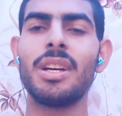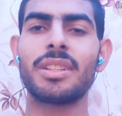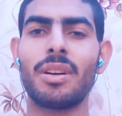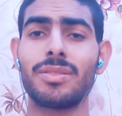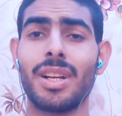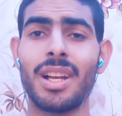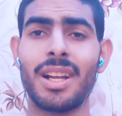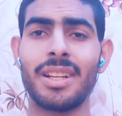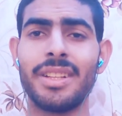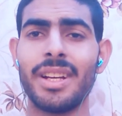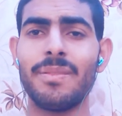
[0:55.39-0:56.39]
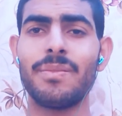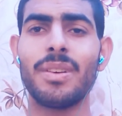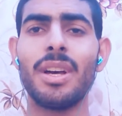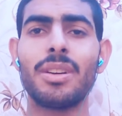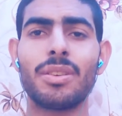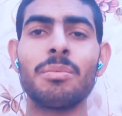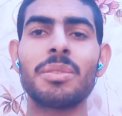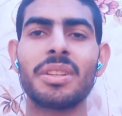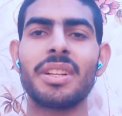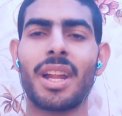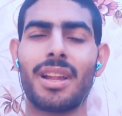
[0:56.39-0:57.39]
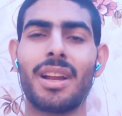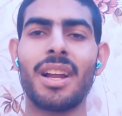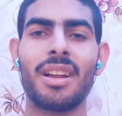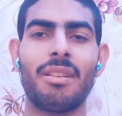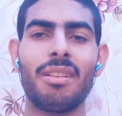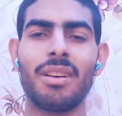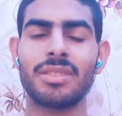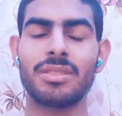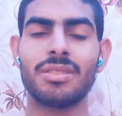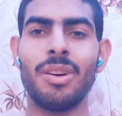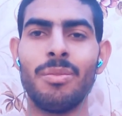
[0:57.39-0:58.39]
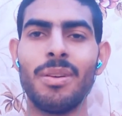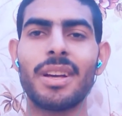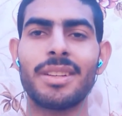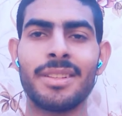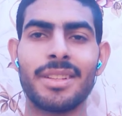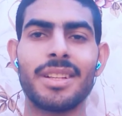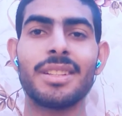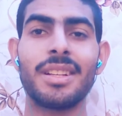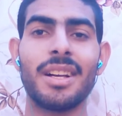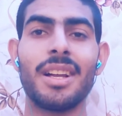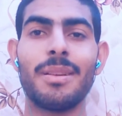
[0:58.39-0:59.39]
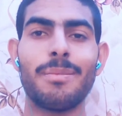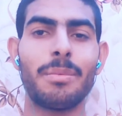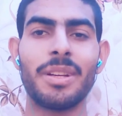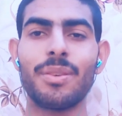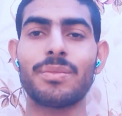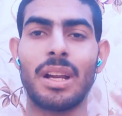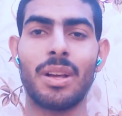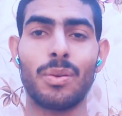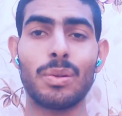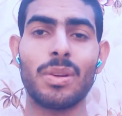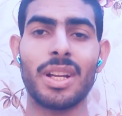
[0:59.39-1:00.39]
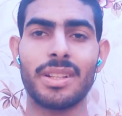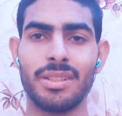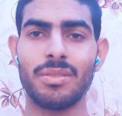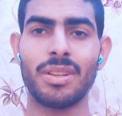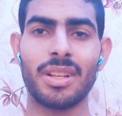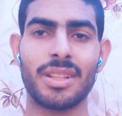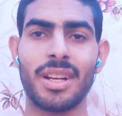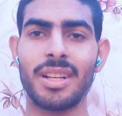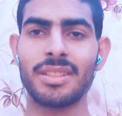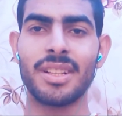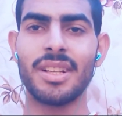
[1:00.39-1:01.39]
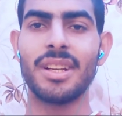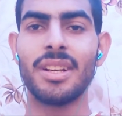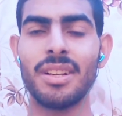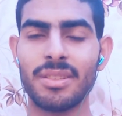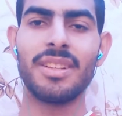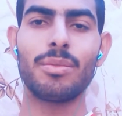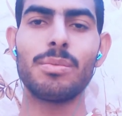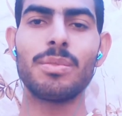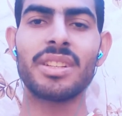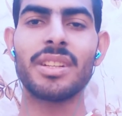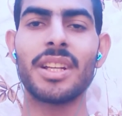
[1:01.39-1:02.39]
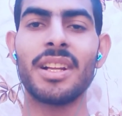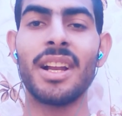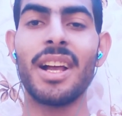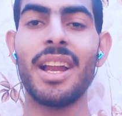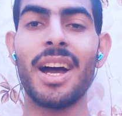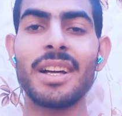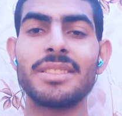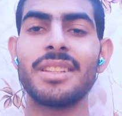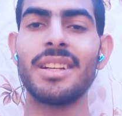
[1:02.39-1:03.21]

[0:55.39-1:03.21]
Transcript: تعود على الاهداف جمهور النادي الاهلي خلاص واخد ان النادي الاهلي ما بيقفش على جون ولا اتنين ولا تلاته ان جمهور النادي الاهلي عايز